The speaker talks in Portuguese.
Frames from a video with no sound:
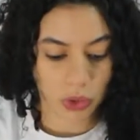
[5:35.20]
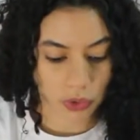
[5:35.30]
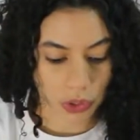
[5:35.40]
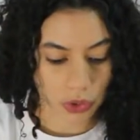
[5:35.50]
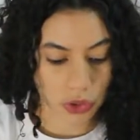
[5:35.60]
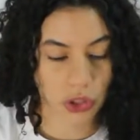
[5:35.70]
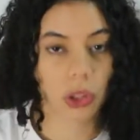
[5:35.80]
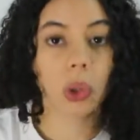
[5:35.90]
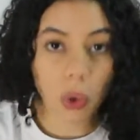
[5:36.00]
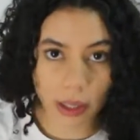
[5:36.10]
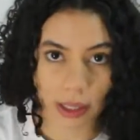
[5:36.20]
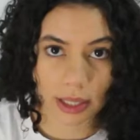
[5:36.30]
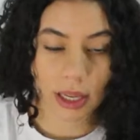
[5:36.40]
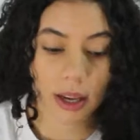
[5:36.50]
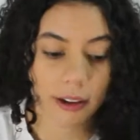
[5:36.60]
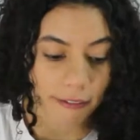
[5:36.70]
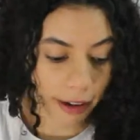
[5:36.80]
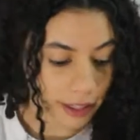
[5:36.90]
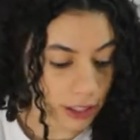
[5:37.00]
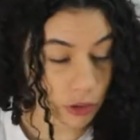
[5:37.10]
dos vídeos de looks
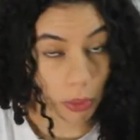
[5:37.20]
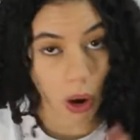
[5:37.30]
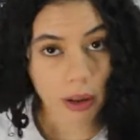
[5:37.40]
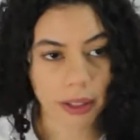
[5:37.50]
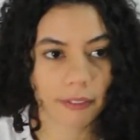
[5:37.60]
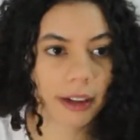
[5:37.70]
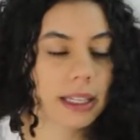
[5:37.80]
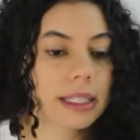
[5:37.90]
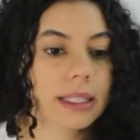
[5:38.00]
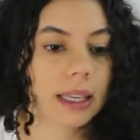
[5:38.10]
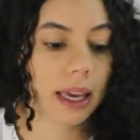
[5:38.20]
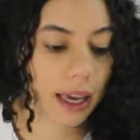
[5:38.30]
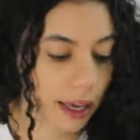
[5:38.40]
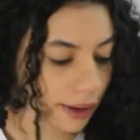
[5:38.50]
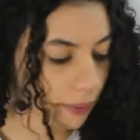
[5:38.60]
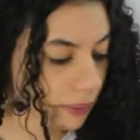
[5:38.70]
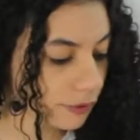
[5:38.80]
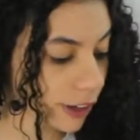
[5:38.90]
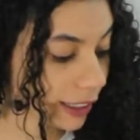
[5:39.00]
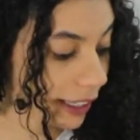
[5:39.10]
vai, de moda vai ser,
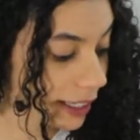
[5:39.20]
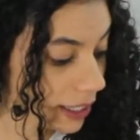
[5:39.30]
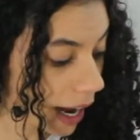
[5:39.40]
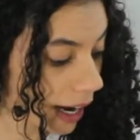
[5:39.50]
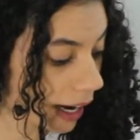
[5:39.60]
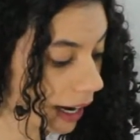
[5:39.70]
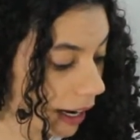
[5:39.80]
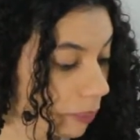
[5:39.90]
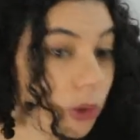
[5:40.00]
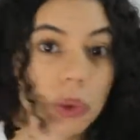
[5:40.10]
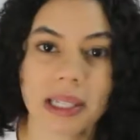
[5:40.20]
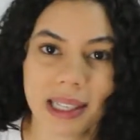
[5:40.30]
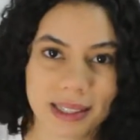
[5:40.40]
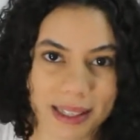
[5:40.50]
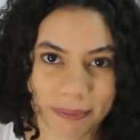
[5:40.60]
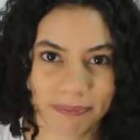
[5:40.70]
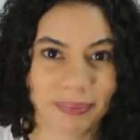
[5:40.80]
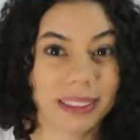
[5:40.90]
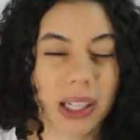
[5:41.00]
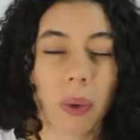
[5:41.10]
vai ter ah, muito cinza.
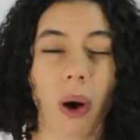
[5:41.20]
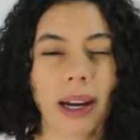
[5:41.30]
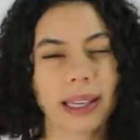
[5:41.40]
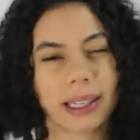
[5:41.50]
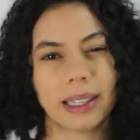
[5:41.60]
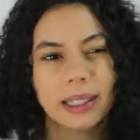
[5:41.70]
Então, olha que